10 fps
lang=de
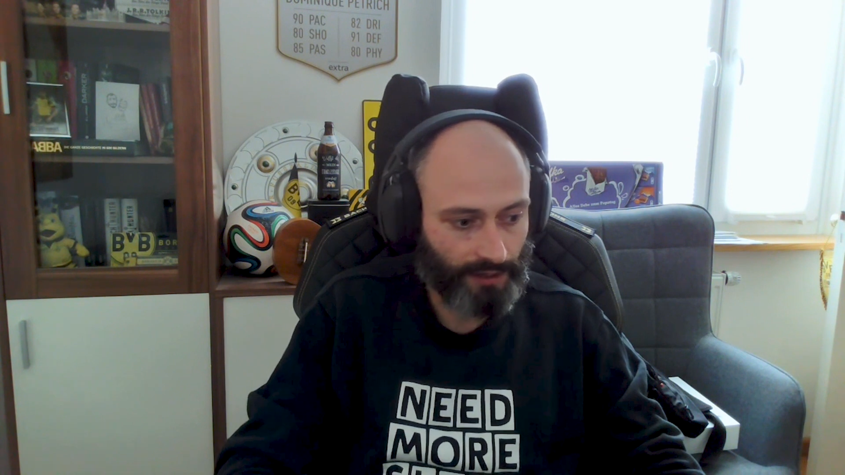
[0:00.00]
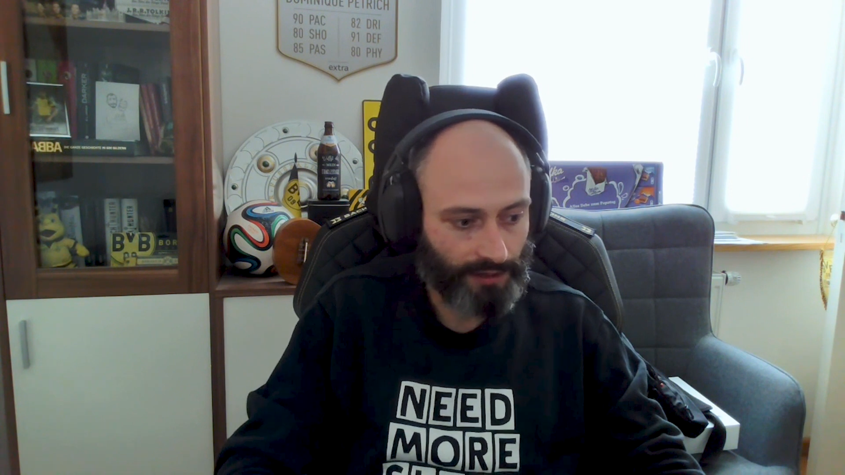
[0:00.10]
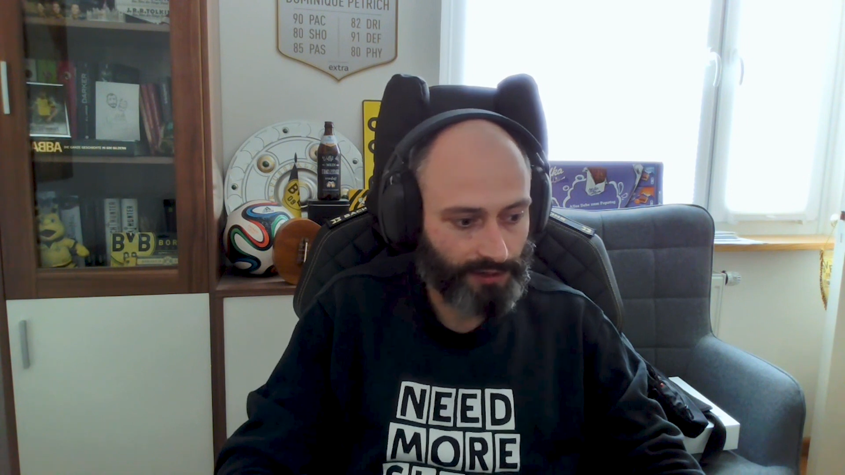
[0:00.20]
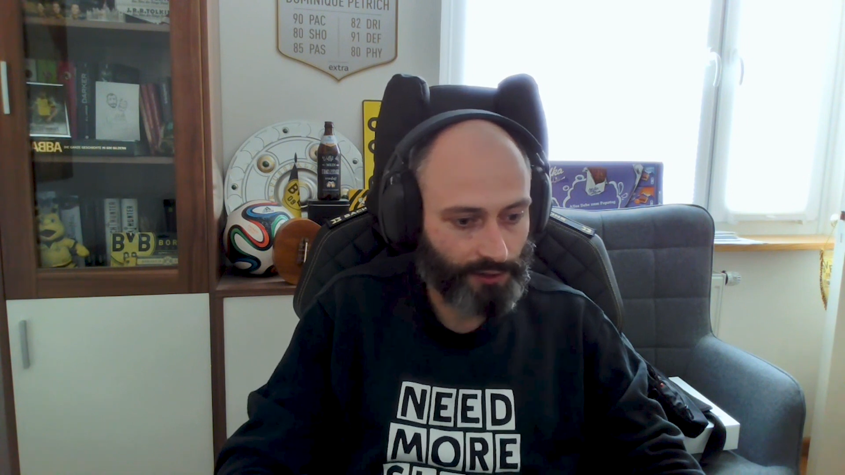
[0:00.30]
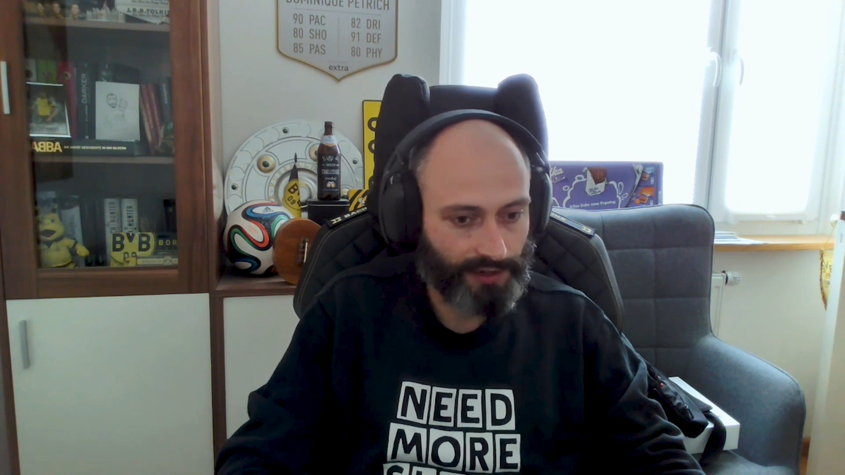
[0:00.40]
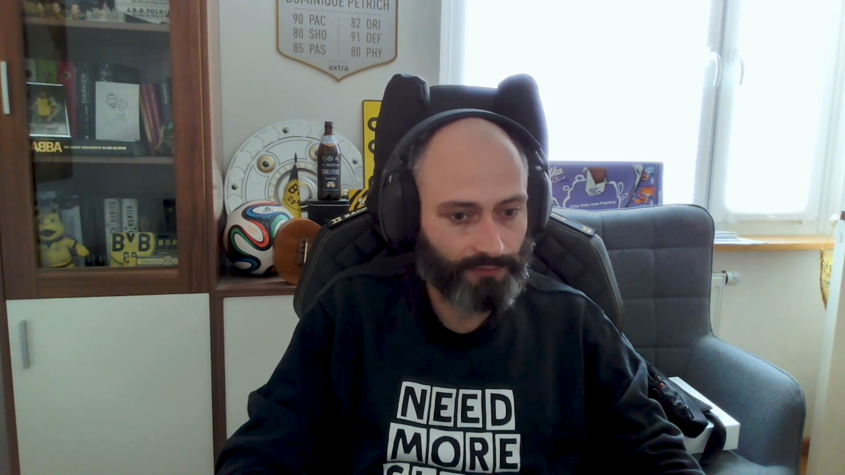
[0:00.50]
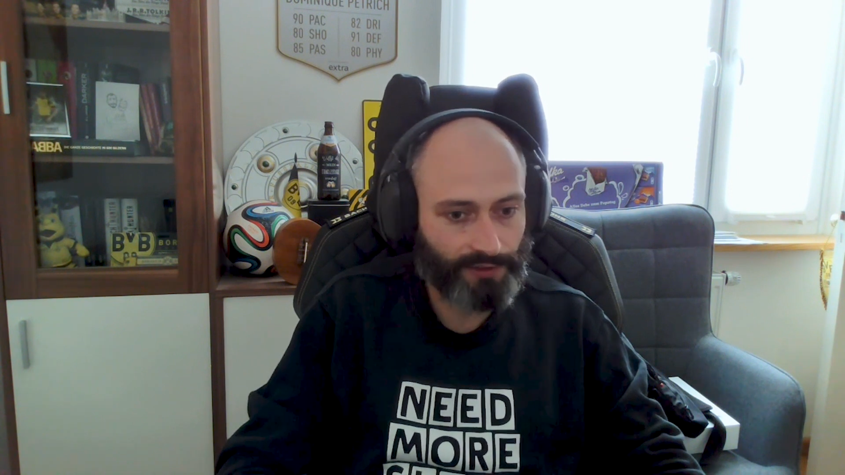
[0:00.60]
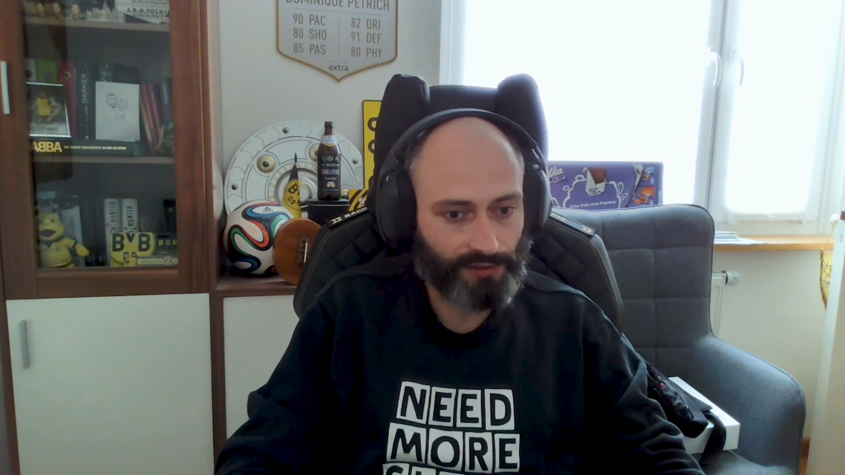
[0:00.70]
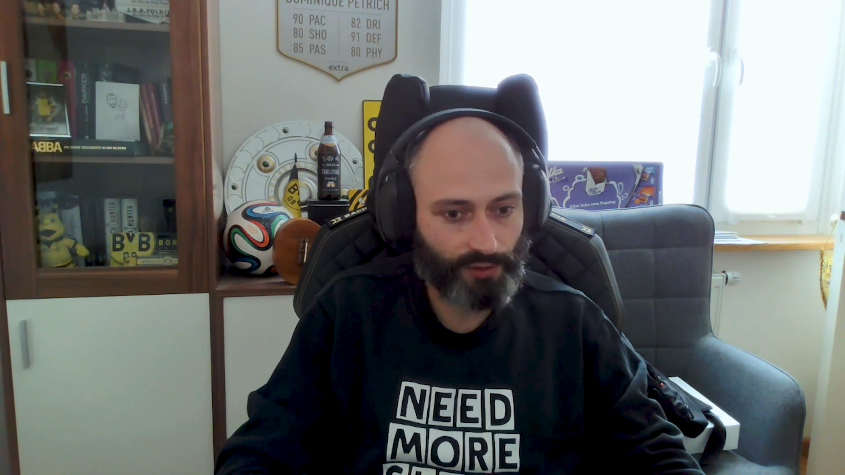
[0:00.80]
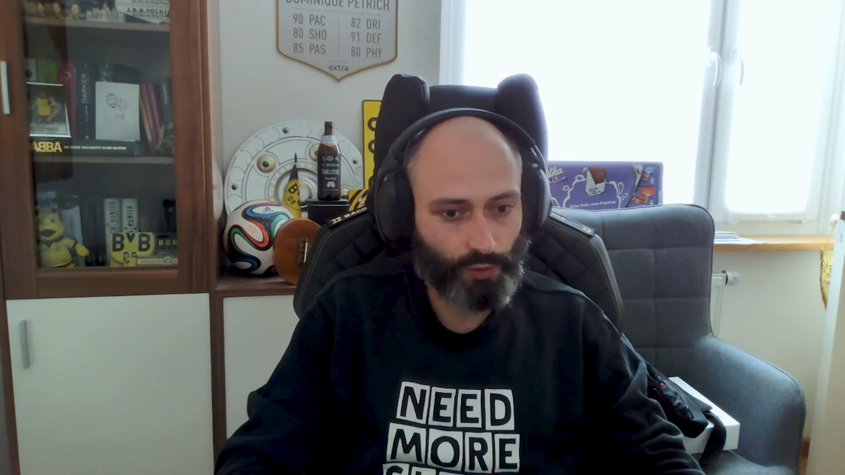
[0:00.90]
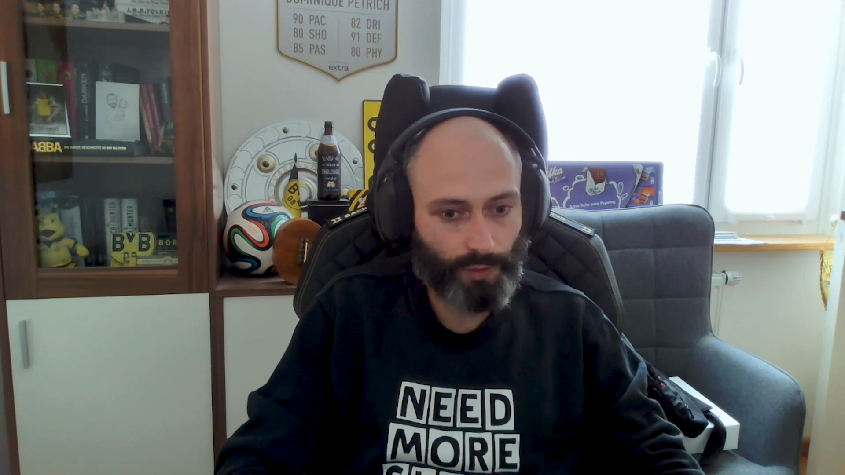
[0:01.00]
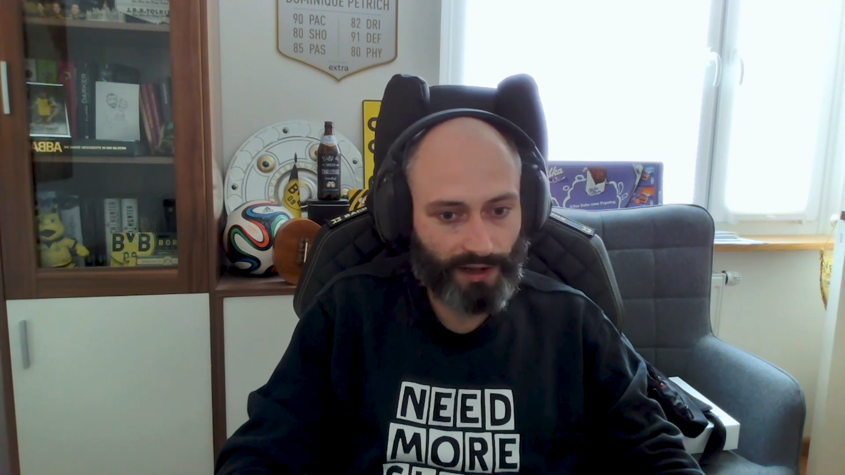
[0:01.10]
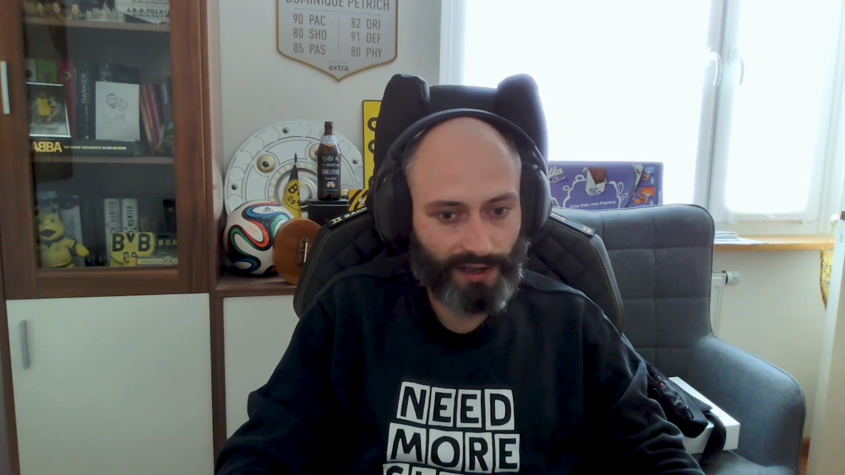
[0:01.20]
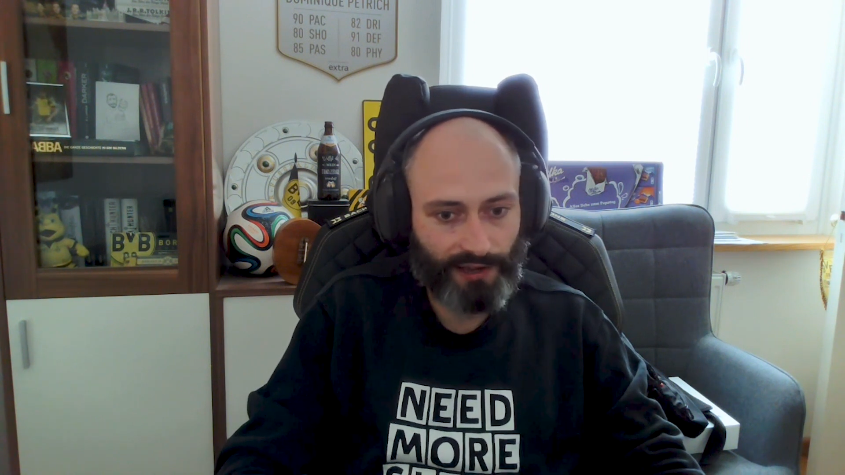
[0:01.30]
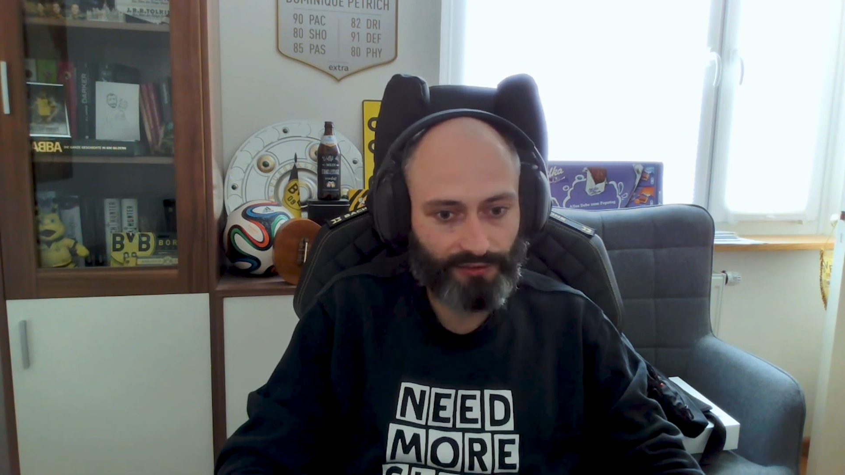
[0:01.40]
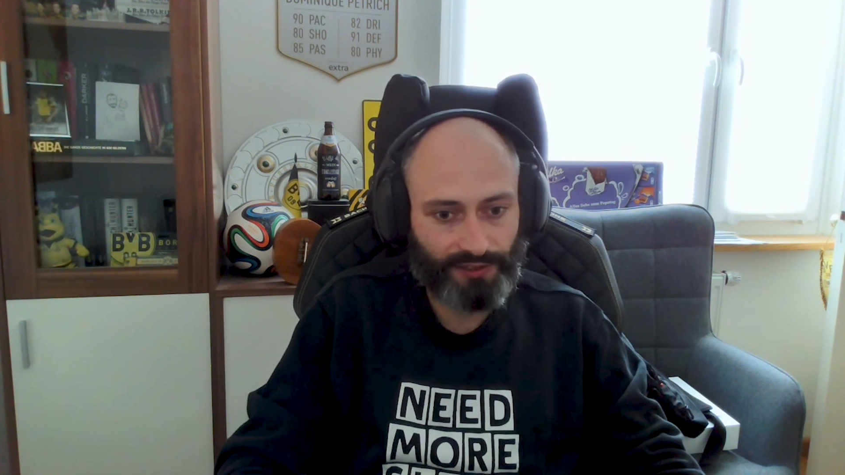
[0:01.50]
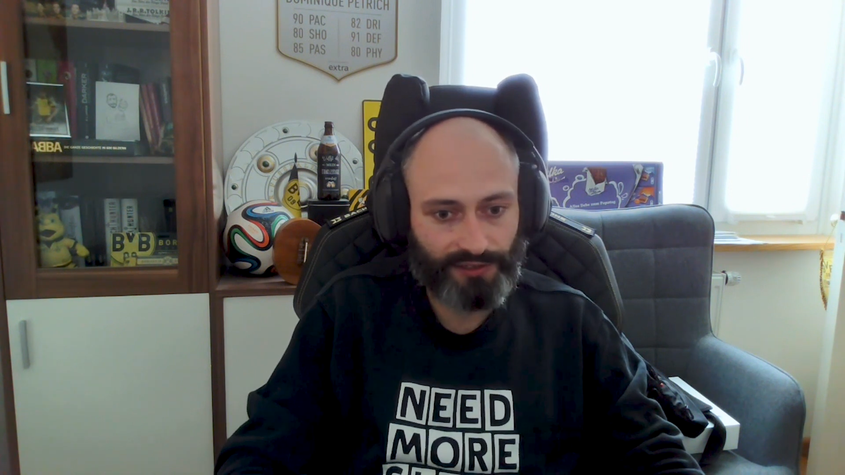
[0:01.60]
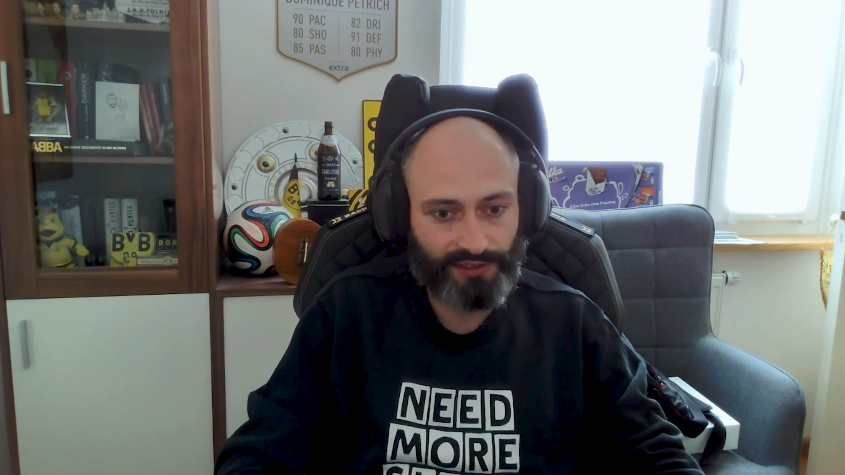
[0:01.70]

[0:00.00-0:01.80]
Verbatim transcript: Genau, dann haben wir so übergreifende